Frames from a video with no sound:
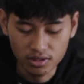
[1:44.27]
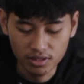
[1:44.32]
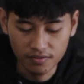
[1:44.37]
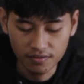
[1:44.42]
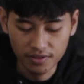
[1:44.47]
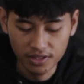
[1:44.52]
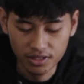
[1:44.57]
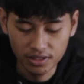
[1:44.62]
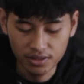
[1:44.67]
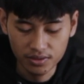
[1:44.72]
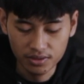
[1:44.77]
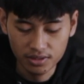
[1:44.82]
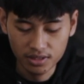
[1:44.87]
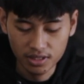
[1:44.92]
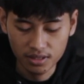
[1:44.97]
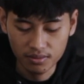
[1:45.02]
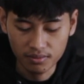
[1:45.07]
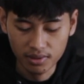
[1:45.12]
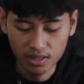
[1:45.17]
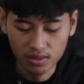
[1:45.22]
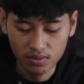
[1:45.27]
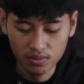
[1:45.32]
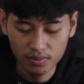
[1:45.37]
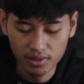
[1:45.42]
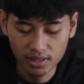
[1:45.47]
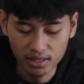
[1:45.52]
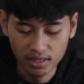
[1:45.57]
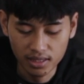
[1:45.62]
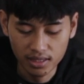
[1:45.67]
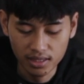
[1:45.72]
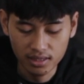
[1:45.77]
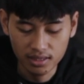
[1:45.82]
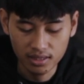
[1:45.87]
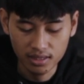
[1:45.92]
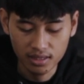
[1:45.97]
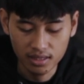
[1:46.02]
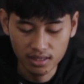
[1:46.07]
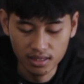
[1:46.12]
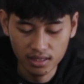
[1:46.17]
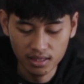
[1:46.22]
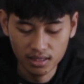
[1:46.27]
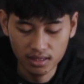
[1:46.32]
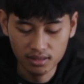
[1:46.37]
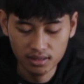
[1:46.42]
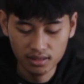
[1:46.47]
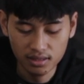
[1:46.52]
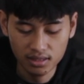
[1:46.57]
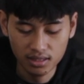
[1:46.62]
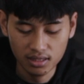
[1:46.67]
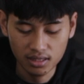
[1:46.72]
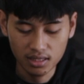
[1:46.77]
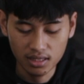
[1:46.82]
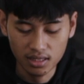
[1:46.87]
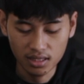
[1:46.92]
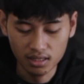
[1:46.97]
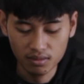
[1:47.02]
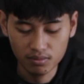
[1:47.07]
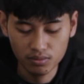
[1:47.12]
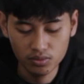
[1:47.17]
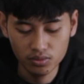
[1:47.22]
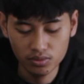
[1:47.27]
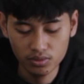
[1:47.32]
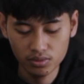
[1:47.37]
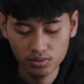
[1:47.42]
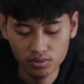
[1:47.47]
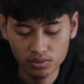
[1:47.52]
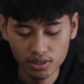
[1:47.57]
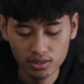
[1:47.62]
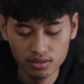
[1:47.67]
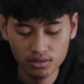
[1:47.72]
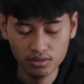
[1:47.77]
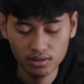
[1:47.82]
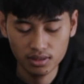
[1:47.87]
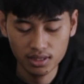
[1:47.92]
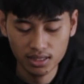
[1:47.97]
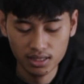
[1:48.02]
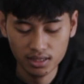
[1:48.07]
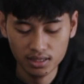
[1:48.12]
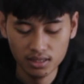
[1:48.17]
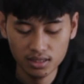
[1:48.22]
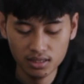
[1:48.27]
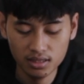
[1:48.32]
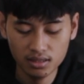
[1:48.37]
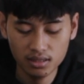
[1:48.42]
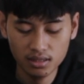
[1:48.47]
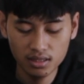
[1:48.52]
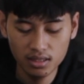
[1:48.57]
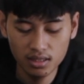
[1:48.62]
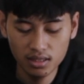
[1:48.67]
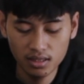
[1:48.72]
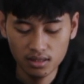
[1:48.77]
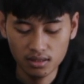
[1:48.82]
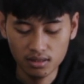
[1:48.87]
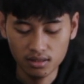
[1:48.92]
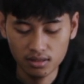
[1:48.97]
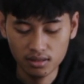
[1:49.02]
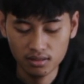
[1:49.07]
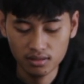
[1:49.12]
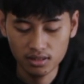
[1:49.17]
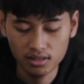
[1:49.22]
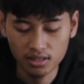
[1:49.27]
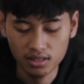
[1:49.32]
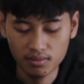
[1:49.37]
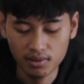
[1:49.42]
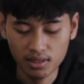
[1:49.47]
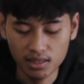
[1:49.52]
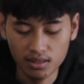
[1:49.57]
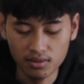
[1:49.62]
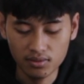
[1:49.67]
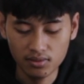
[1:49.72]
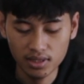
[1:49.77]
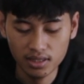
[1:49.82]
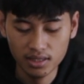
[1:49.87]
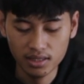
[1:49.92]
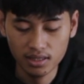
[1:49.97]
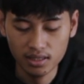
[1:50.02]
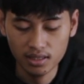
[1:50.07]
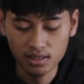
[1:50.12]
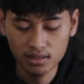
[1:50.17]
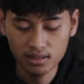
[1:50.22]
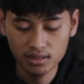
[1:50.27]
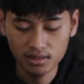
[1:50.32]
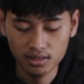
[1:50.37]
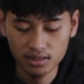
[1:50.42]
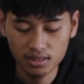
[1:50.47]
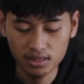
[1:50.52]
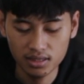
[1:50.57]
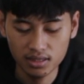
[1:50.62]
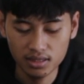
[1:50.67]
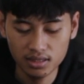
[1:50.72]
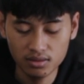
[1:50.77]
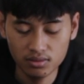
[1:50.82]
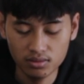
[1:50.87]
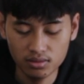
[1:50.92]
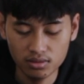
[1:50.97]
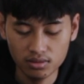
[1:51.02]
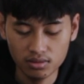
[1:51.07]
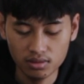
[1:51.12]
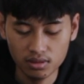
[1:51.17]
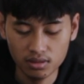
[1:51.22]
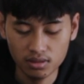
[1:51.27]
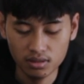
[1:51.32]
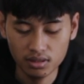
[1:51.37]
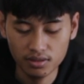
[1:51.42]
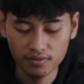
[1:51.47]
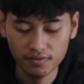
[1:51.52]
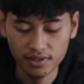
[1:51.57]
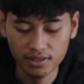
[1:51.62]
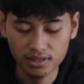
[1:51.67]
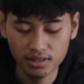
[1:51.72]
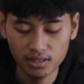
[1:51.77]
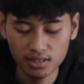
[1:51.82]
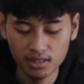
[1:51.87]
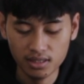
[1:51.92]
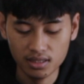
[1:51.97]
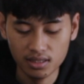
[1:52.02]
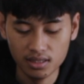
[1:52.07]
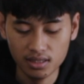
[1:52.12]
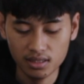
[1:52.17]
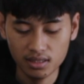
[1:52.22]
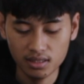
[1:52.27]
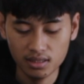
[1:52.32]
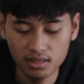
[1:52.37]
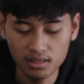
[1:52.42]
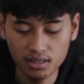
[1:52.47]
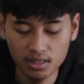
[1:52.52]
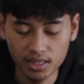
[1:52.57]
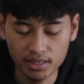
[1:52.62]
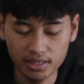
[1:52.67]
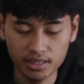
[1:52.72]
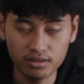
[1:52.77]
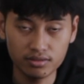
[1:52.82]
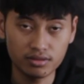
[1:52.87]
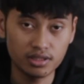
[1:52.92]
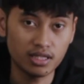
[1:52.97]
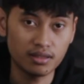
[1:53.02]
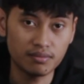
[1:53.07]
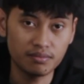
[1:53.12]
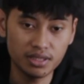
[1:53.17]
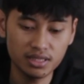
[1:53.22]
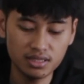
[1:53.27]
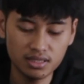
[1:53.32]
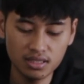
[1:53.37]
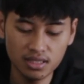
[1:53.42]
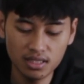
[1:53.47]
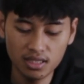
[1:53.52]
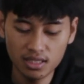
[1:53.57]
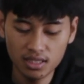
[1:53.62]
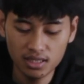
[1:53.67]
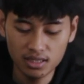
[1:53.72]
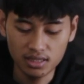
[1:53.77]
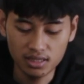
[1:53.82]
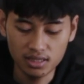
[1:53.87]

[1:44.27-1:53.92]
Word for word: posting video skin baru menangkan hingga 3000 US dollar ini uh, tidak berlaku lagi ya di sini untuk uh, eventnya karena hadiahnya sudah habis